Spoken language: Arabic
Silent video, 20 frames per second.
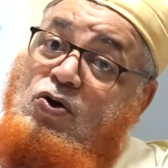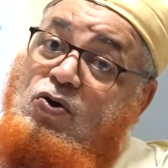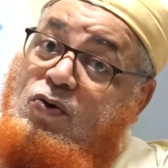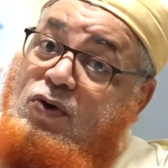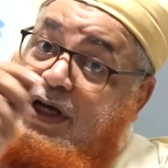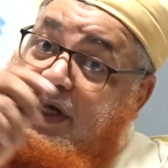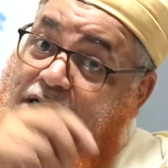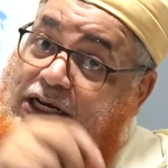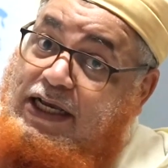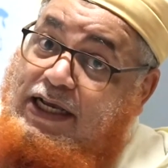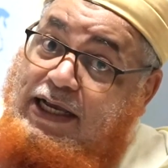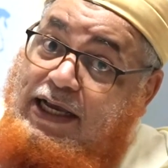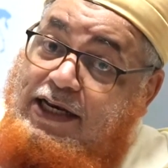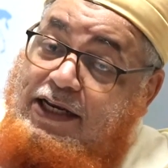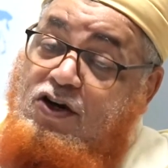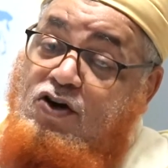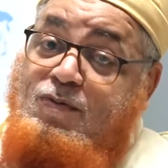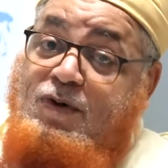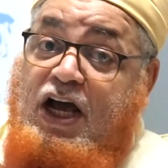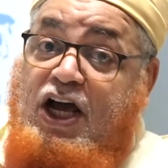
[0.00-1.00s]
وكاين اللي قال
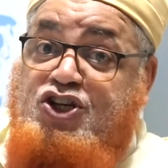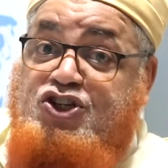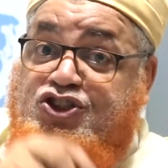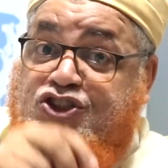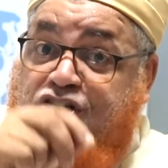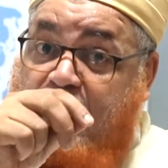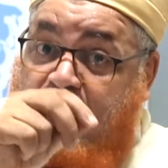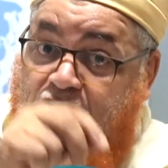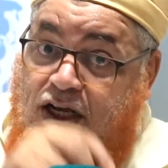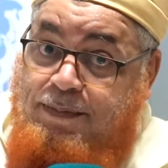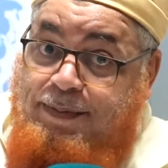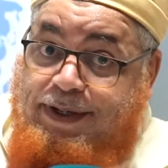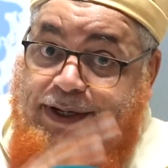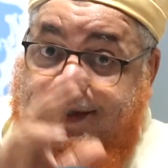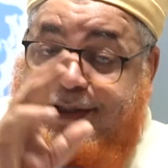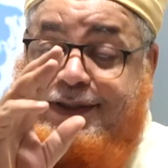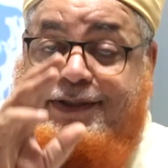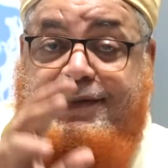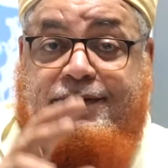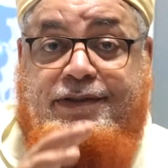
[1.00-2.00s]
يوم الحج
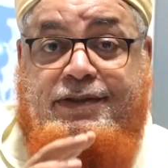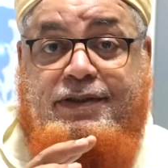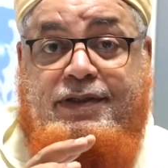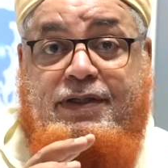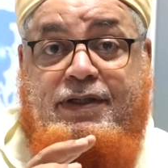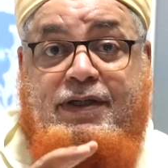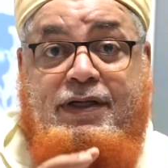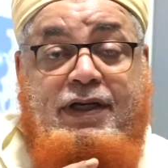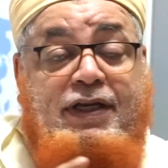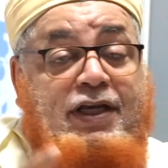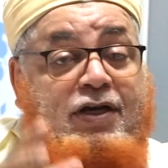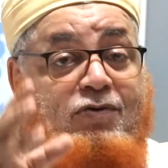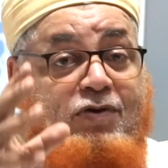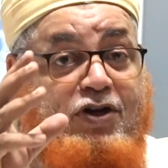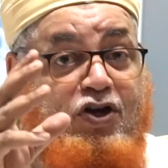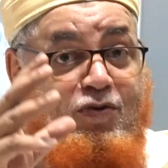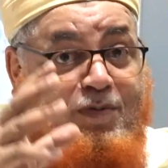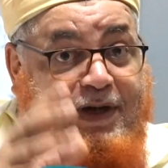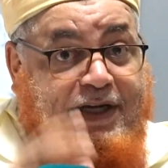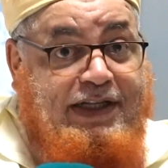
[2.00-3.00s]
الأكبر اللي هو
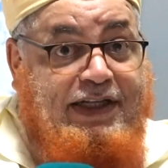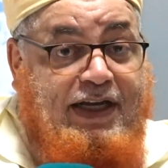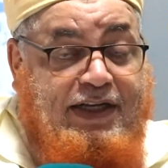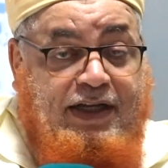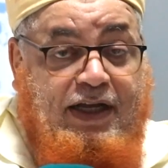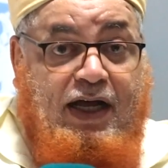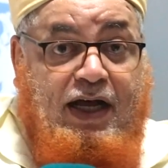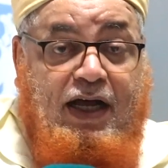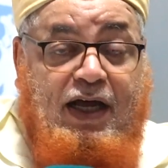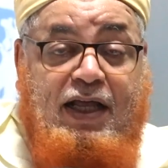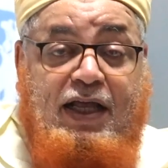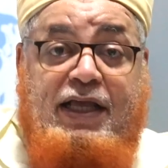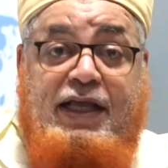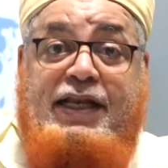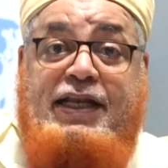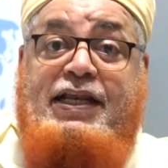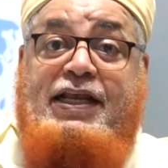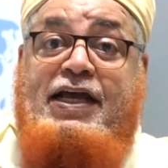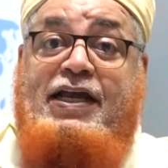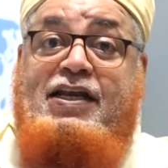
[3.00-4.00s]
يوم عيد الأضحى
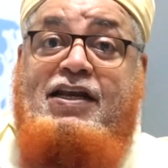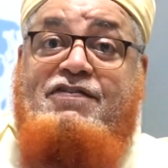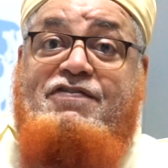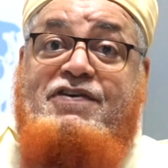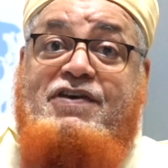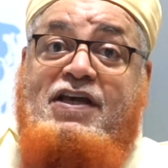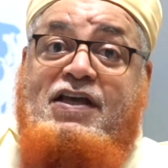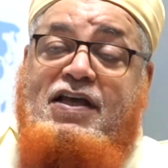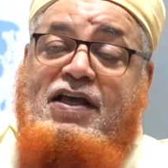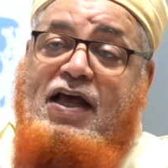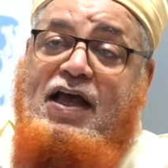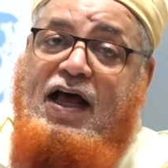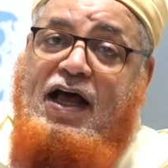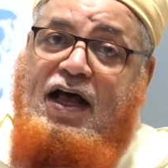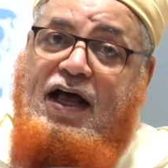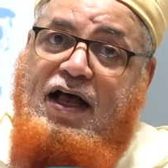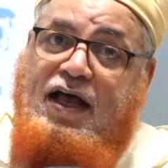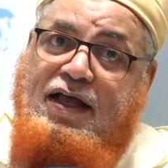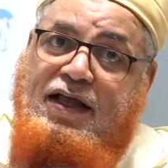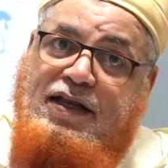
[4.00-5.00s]
لأن فيه
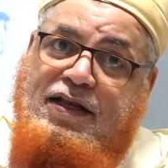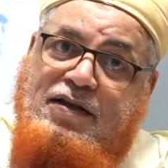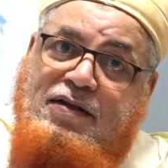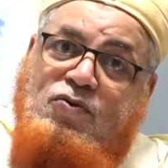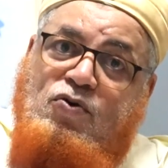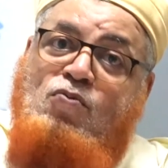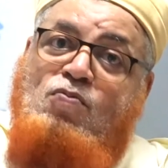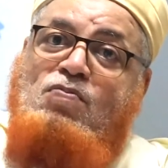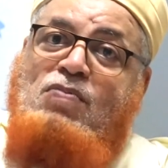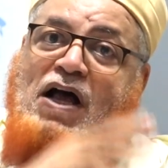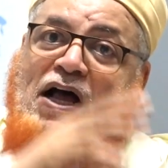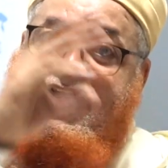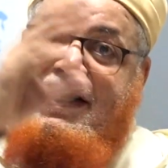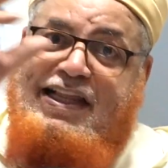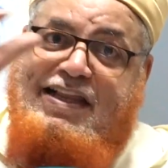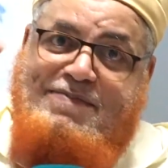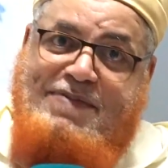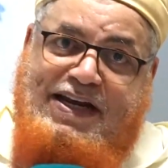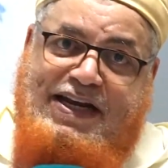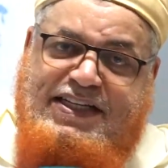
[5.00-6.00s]

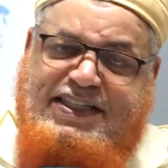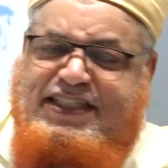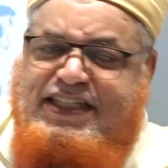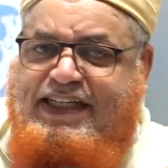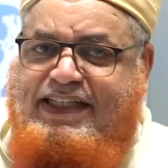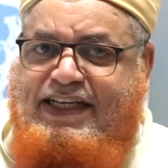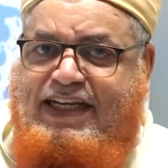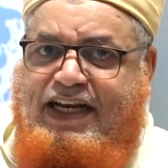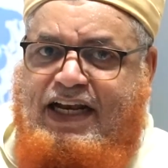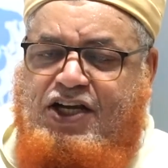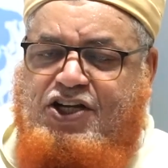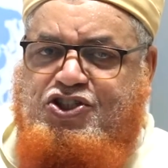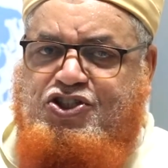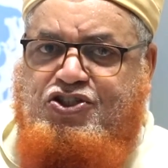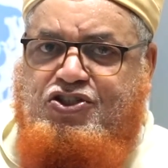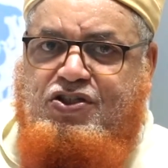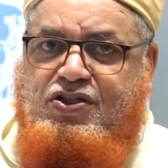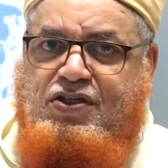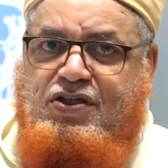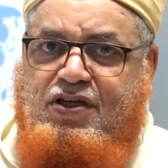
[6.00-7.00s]
أمهات المناسك ديال الحج
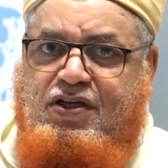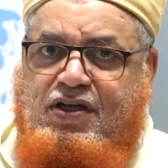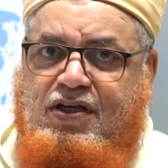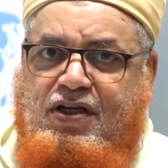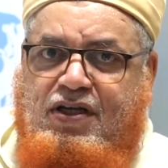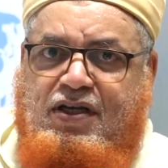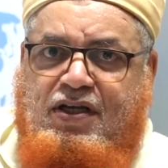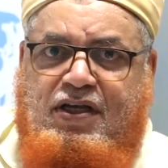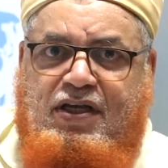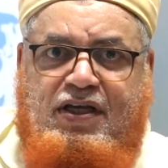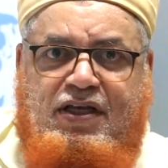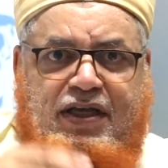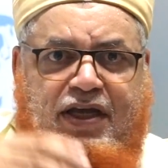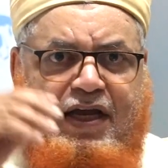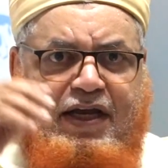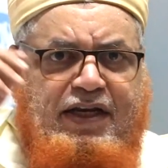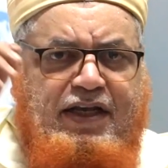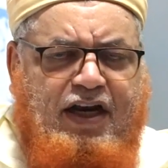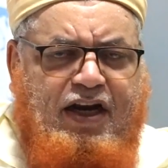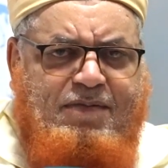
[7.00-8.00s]

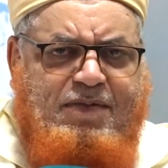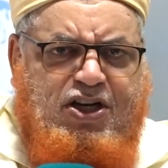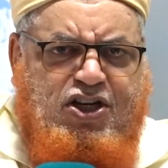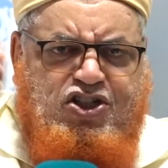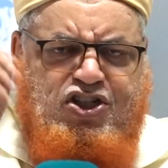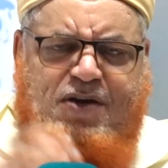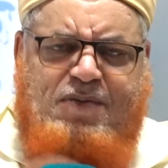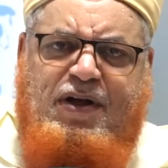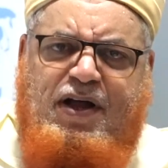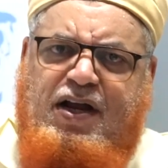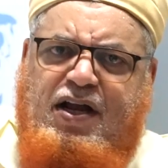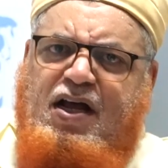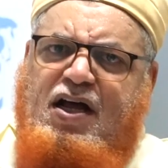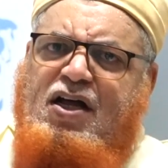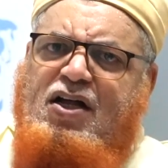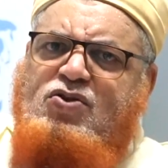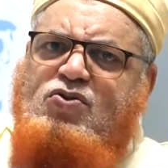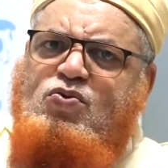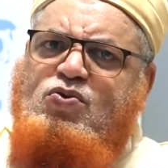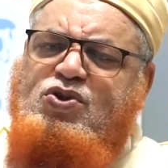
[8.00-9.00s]
يعني رمي
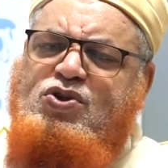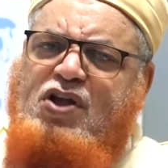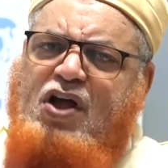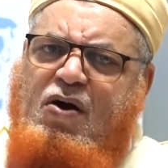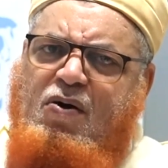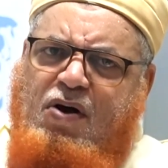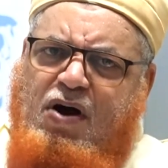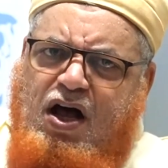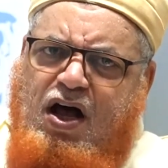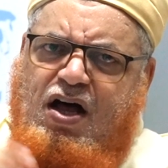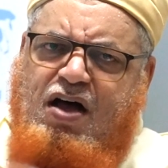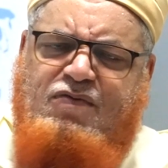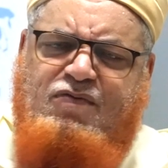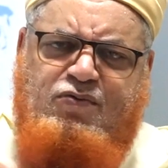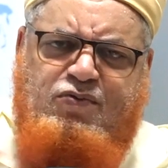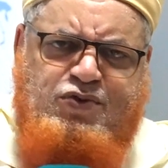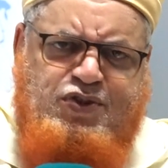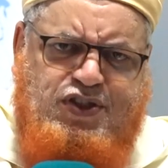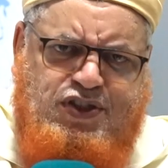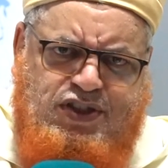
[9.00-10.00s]
الجمرات
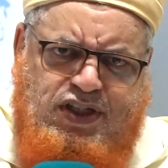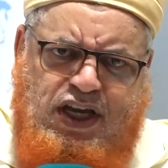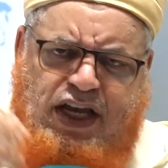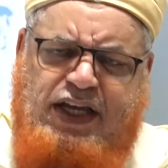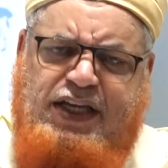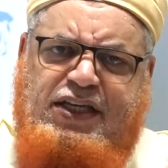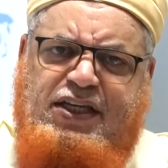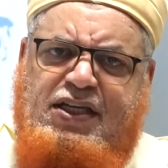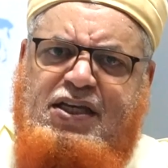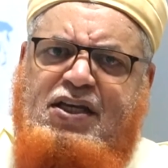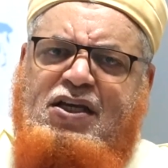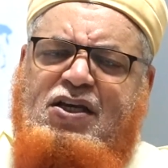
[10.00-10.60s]
والطواف والسعي